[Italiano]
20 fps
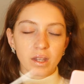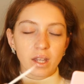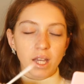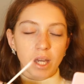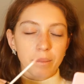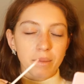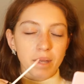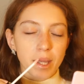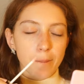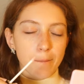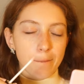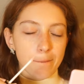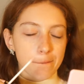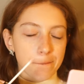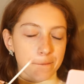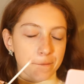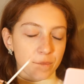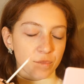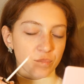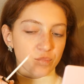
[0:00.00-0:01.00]
a me
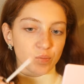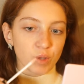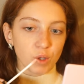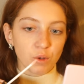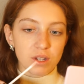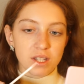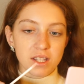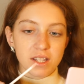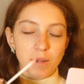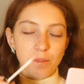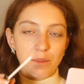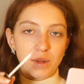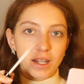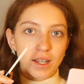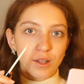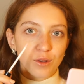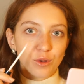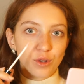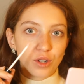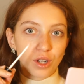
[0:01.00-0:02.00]
questi
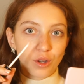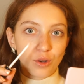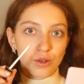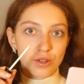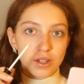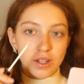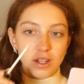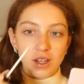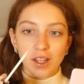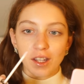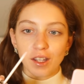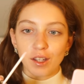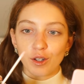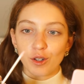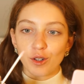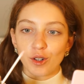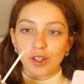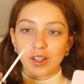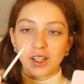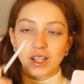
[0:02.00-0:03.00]
applicatori così
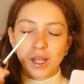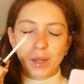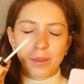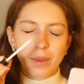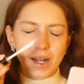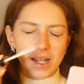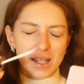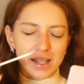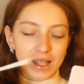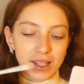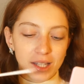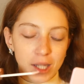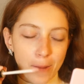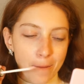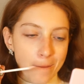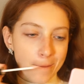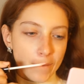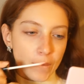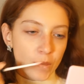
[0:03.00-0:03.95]
con i pelettini